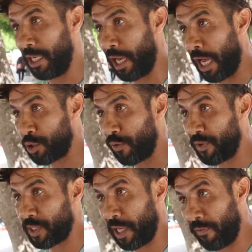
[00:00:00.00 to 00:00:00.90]
يعرسوا في
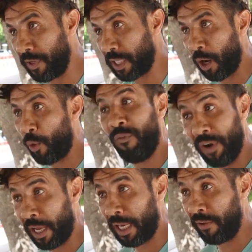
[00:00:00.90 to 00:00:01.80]
الصيف يطلقوا في
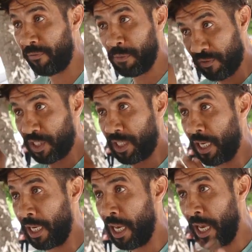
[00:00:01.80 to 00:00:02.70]
الخريف مش في الشتاء